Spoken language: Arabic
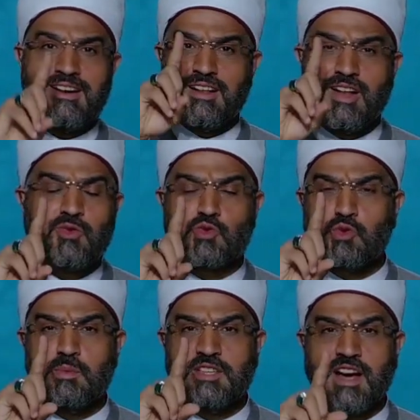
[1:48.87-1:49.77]

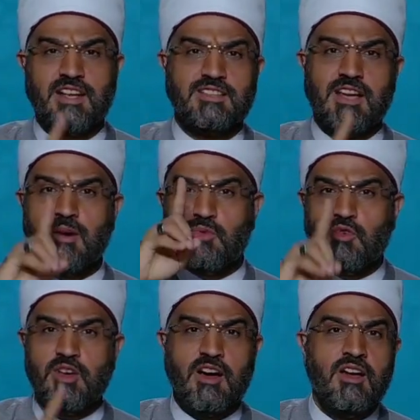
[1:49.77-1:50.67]
الاصول بتاعتي
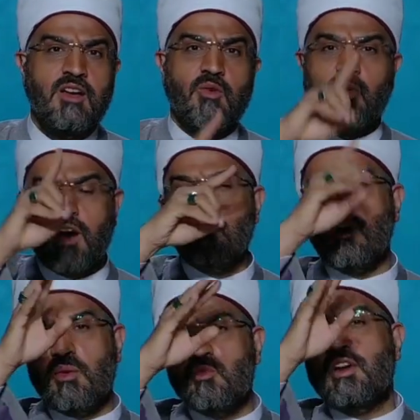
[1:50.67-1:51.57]
ابويا
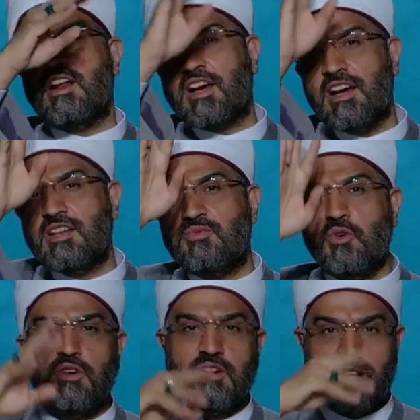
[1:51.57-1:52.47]
وابو ابويا لغايه
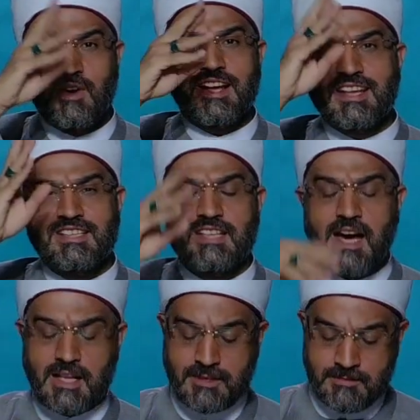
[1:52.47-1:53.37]
فوق اللي هو جدي
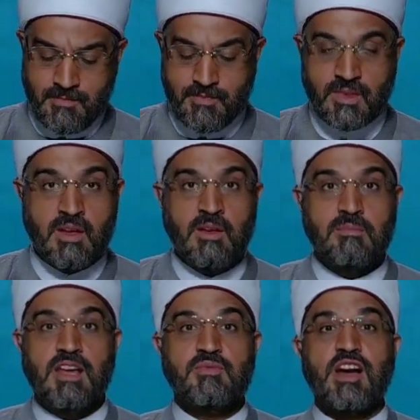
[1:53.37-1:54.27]
يعني
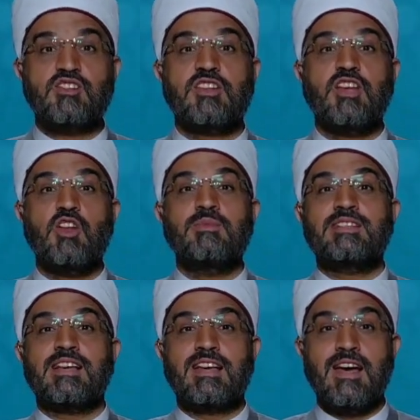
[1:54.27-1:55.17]
ما ينفعش اديلهم
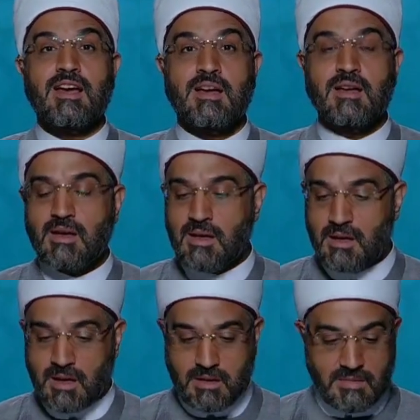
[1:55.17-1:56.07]
الزكاه
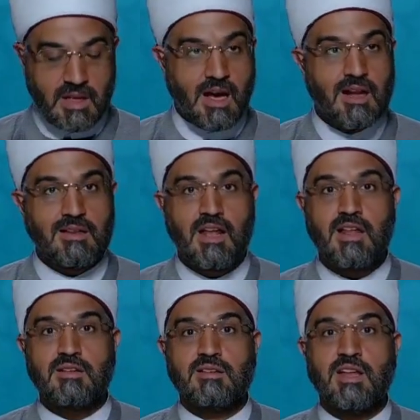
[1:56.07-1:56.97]
لكن مين قال
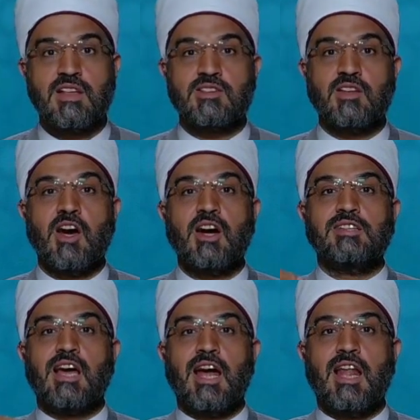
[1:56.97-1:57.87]
ده, ده انا
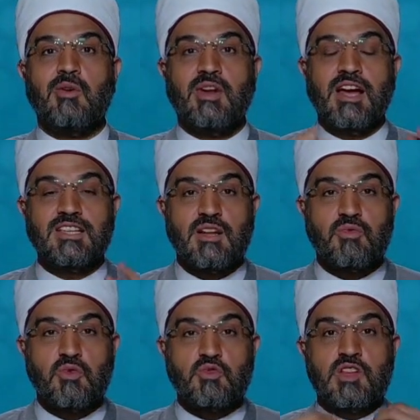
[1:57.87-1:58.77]
صدقتي على اولادي
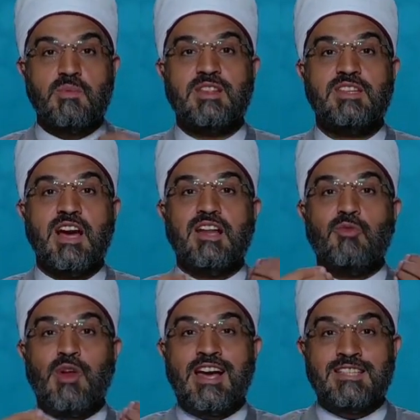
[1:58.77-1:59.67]
الفلوس اللي بديها
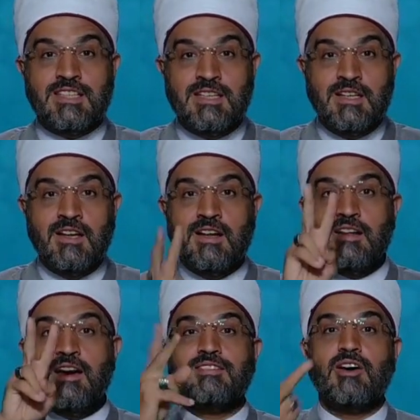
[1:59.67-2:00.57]
لاولادي
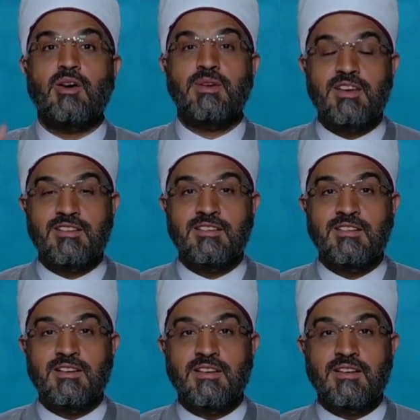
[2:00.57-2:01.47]
ليها ثوابين
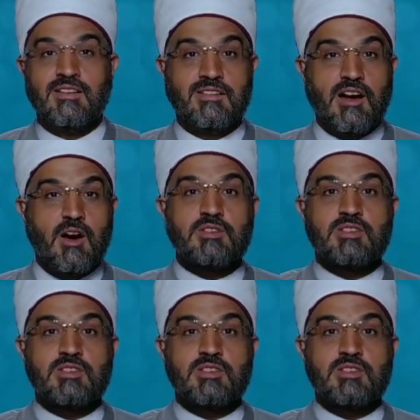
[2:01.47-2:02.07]
ثواب